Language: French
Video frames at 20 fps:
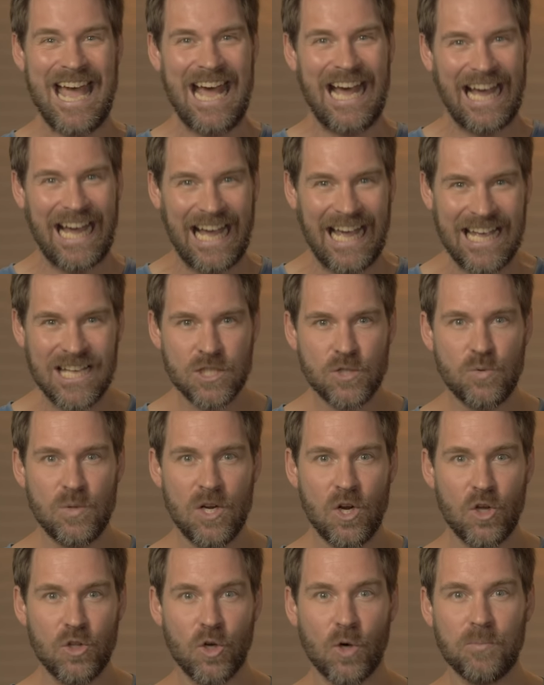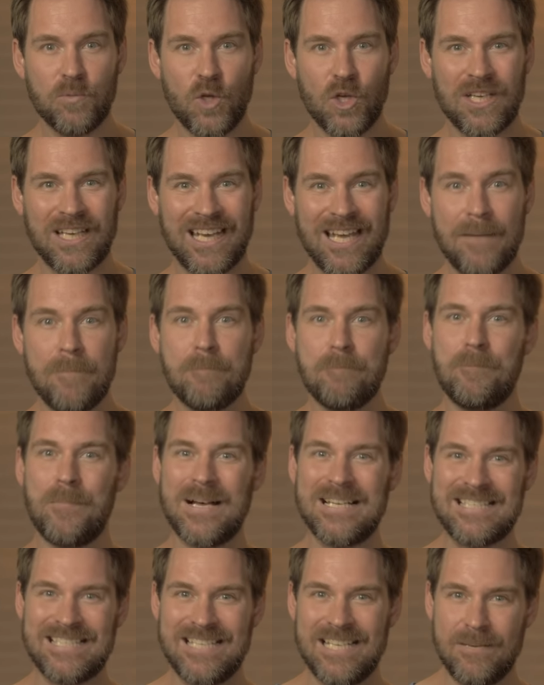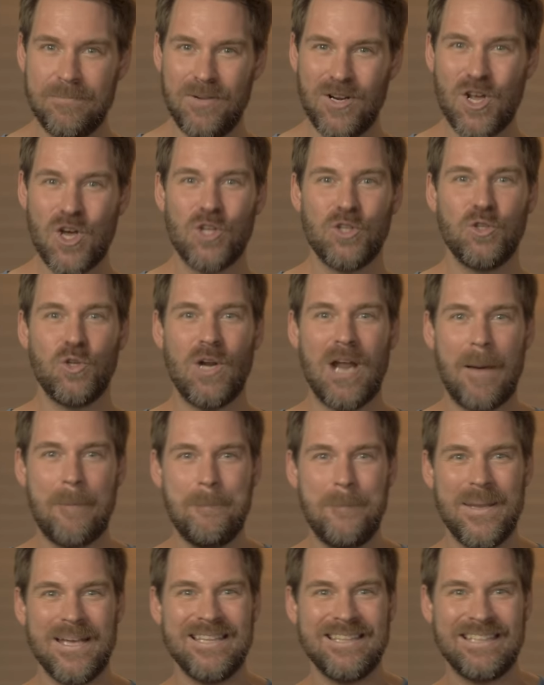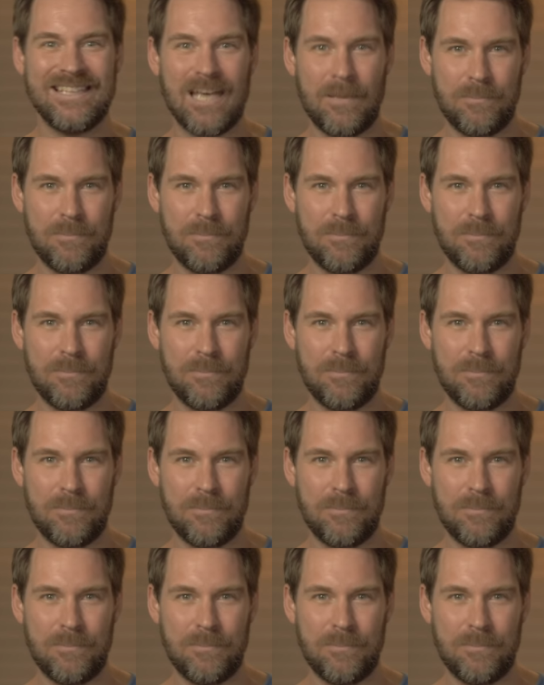réduit le nombre de crimes passibles de la peine